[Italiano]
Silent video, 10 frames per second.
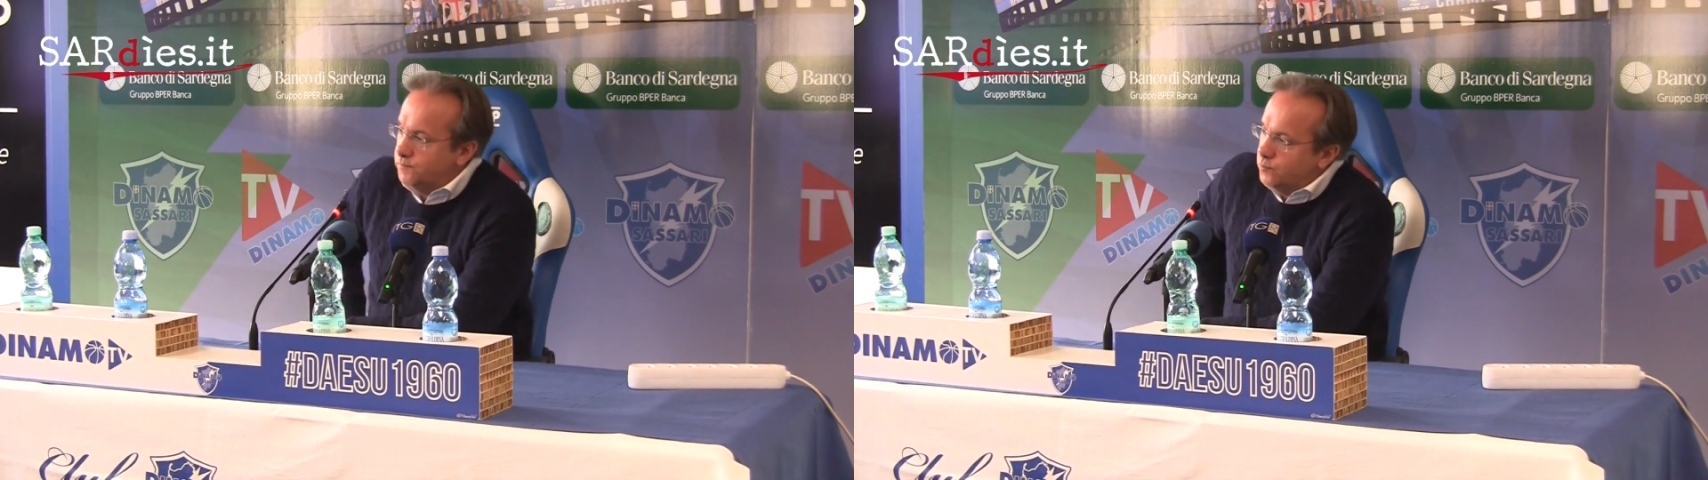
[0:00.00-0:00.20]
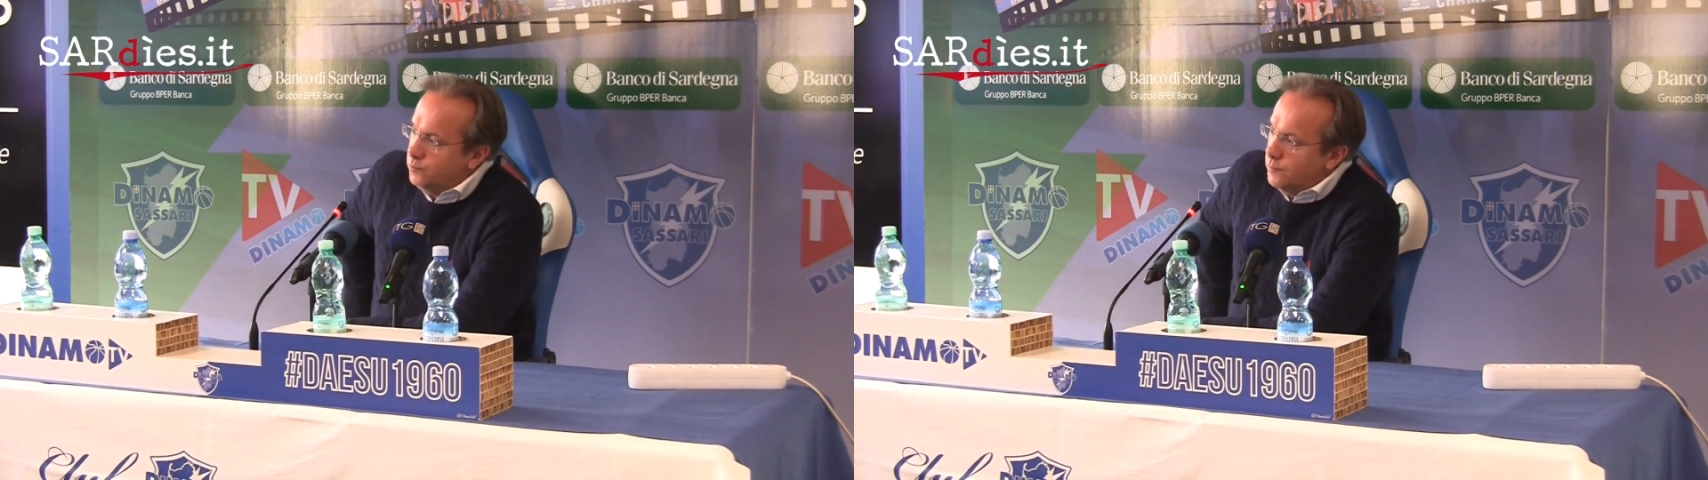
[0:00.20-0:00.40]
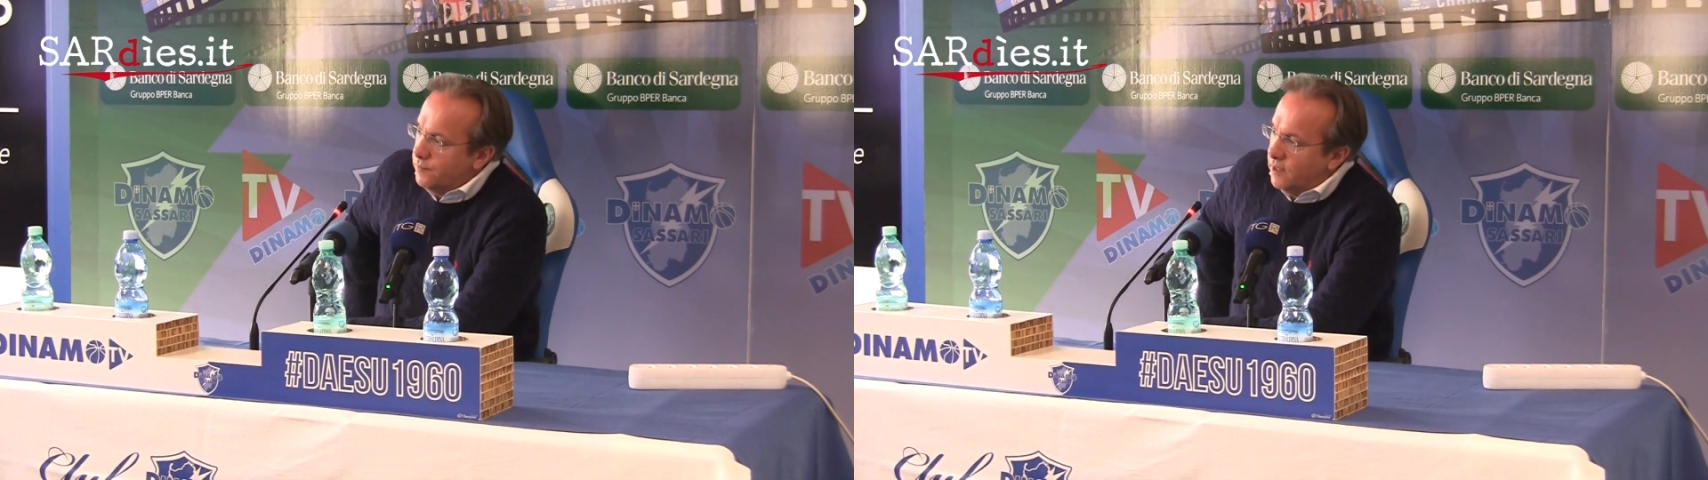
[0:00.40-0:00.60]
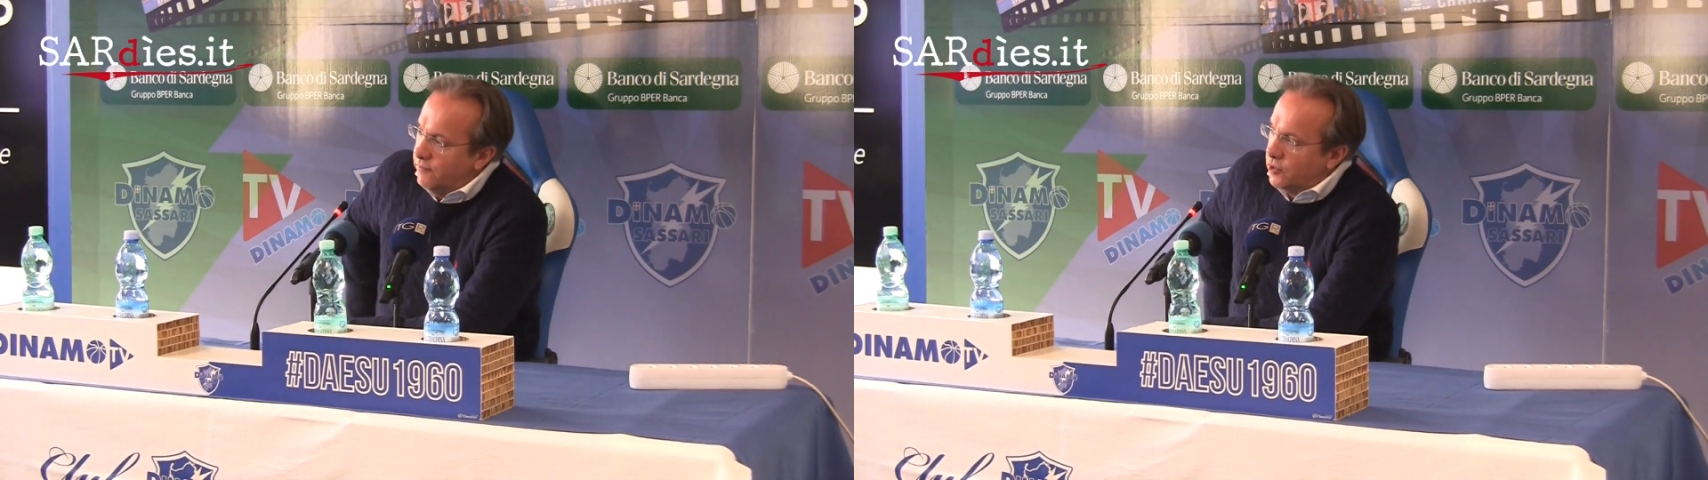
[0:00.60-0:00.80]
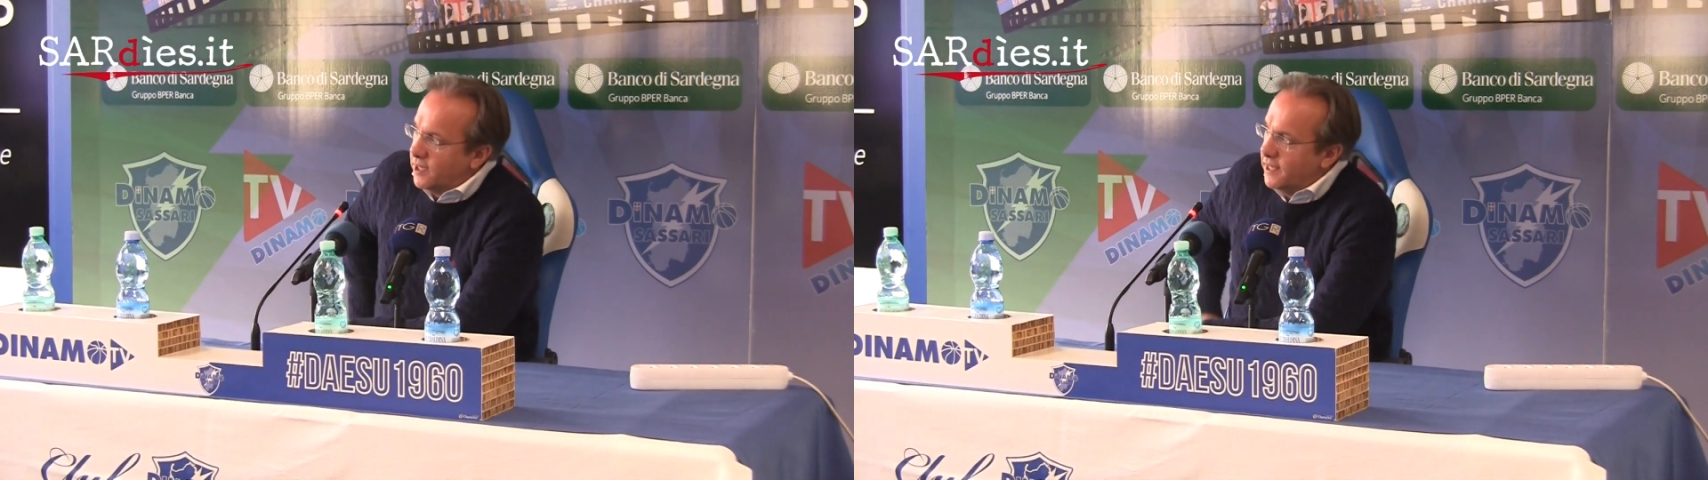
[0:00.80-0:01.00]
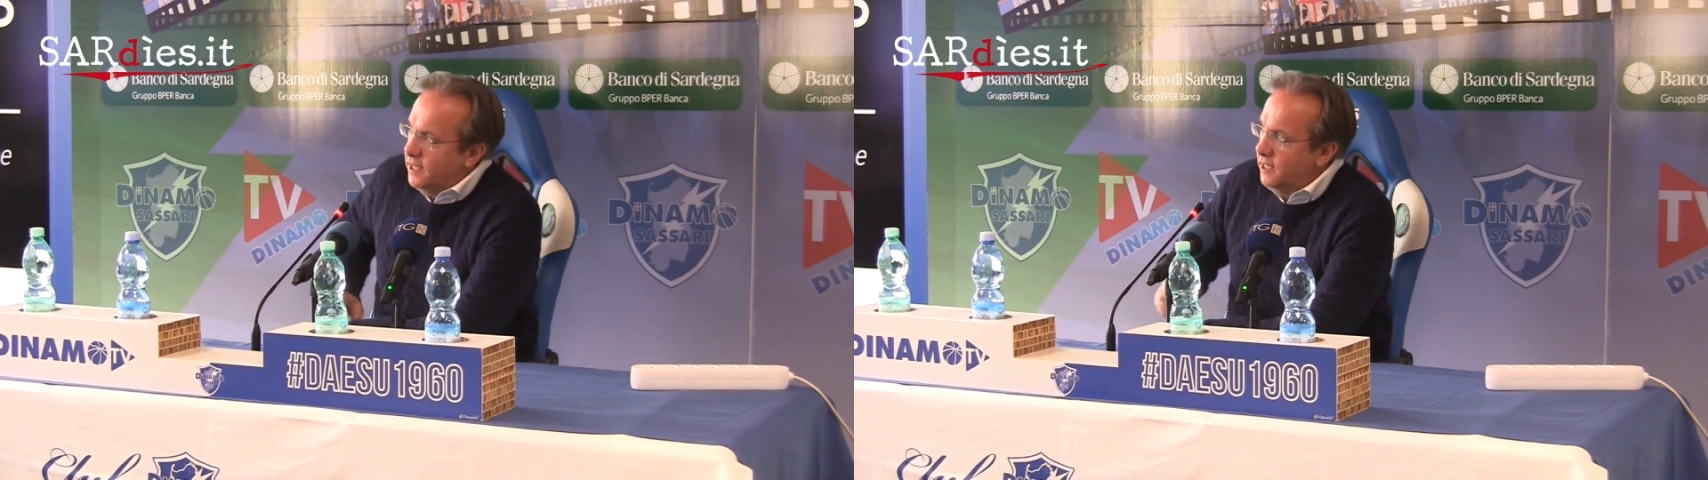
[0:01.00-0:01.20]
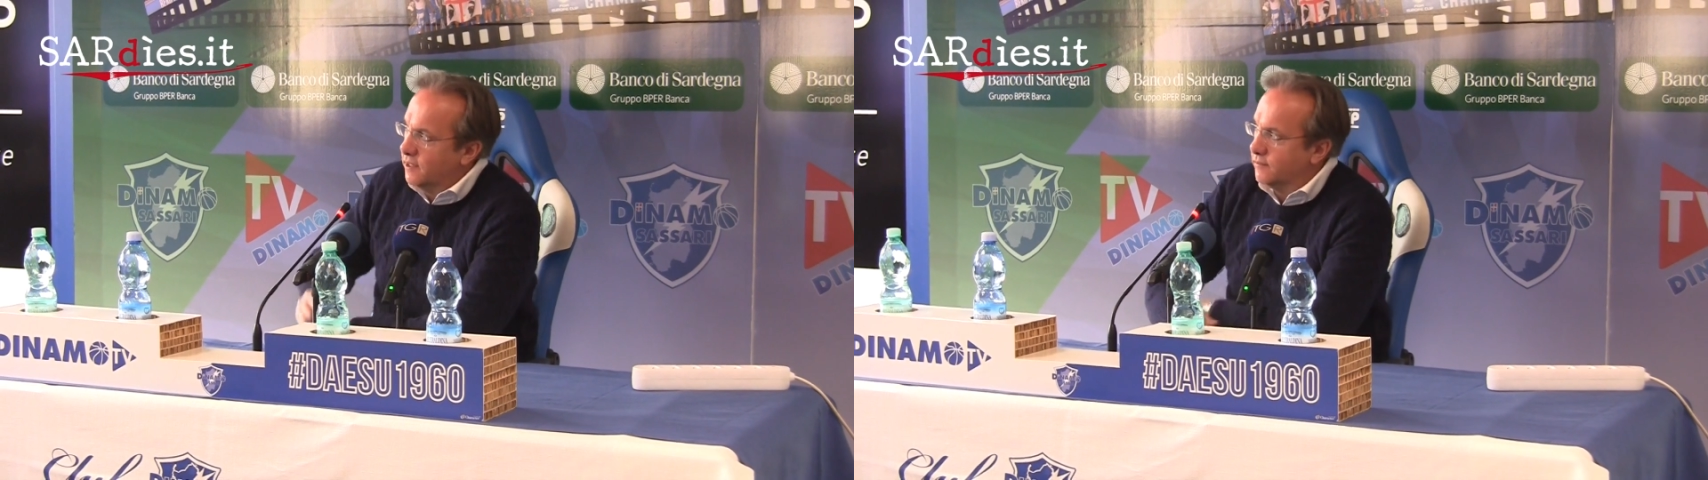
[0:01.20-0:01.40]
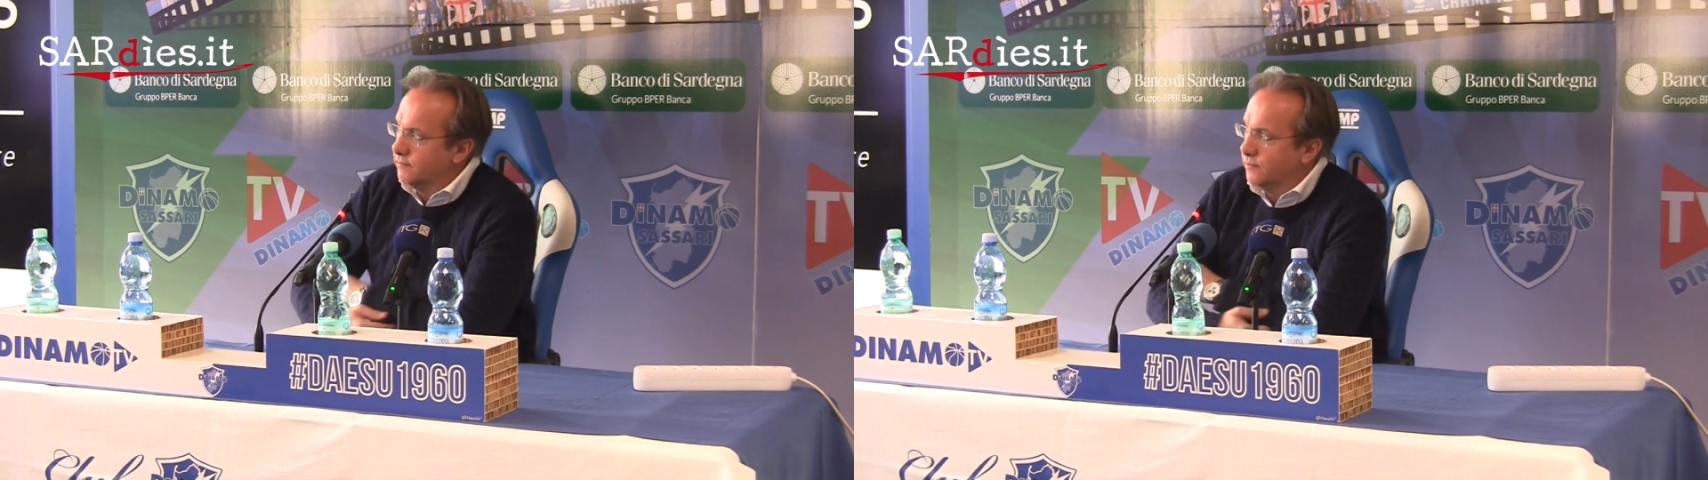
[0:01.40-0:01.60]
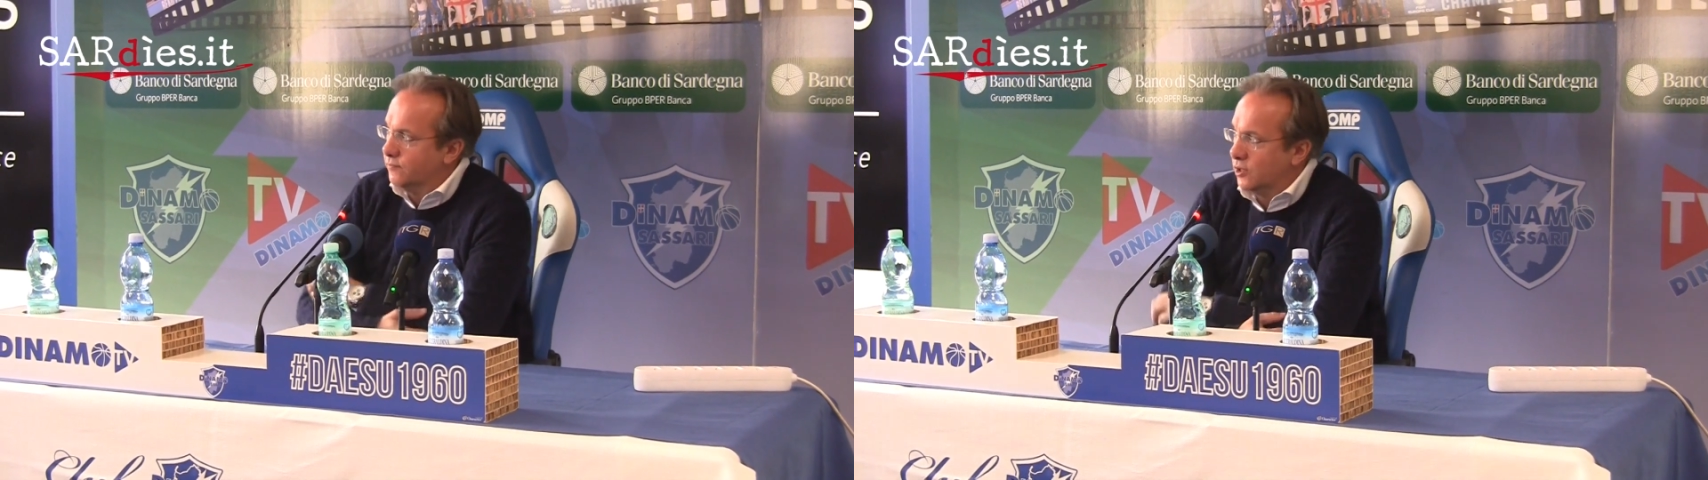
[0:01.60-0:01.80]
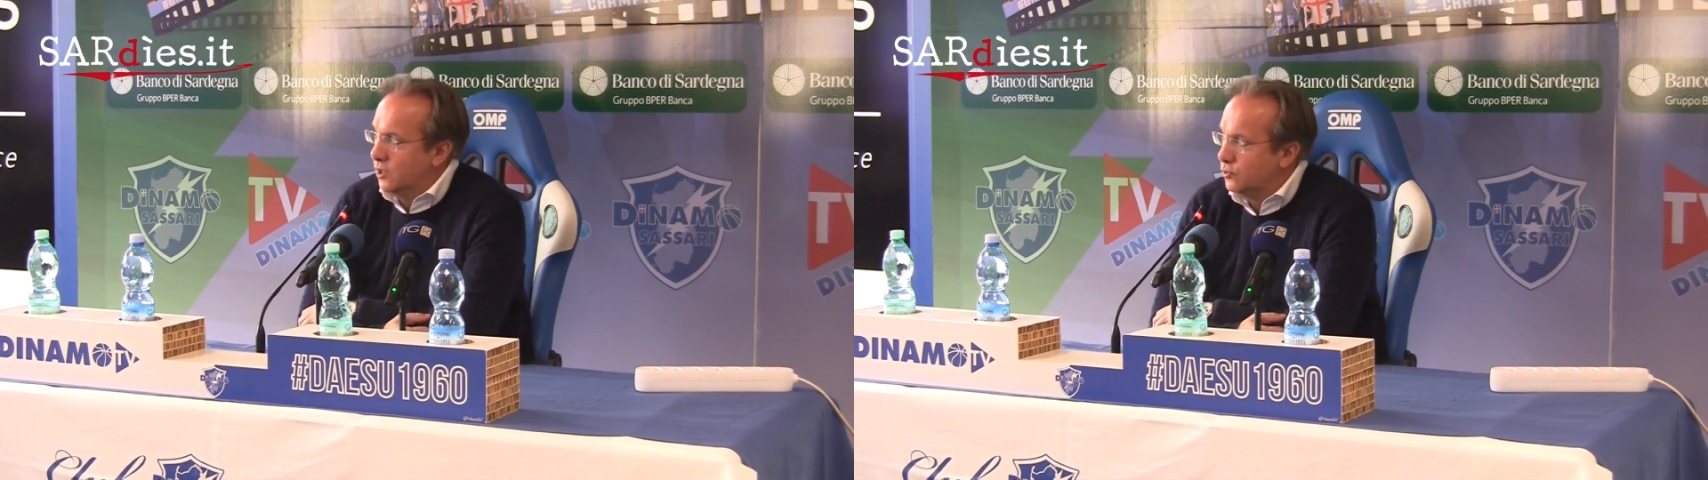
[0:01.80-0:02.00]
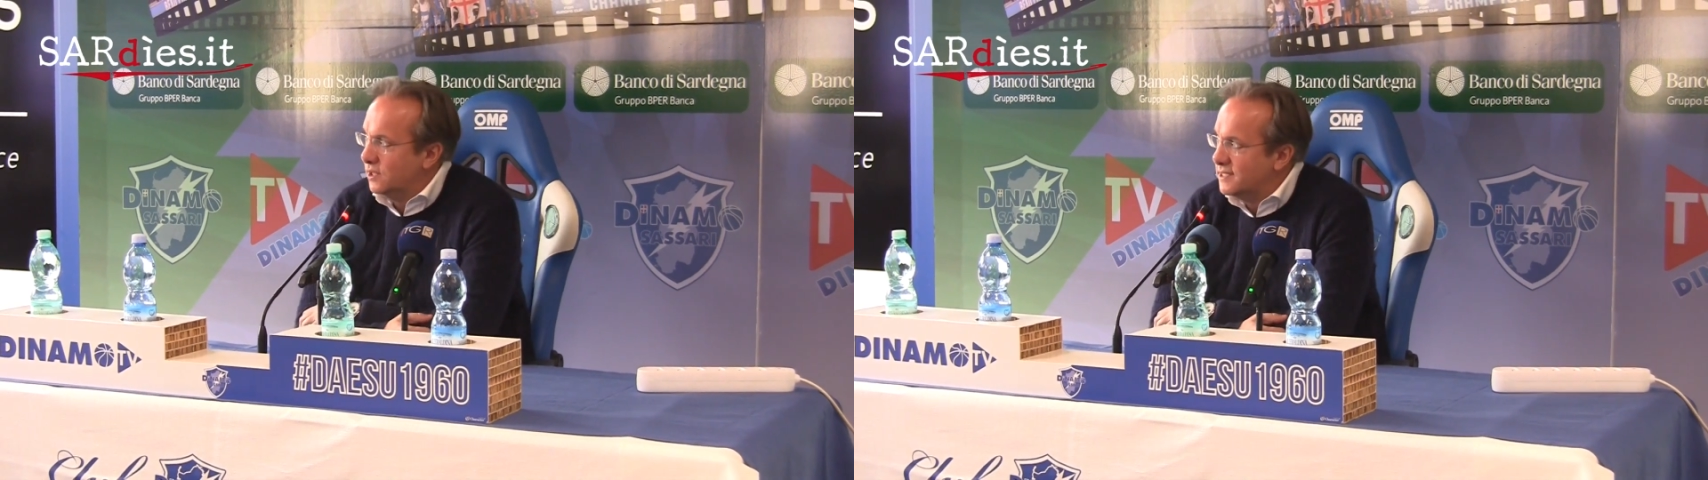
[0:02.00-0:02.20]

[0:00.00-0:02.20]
squadra stava reagendo a,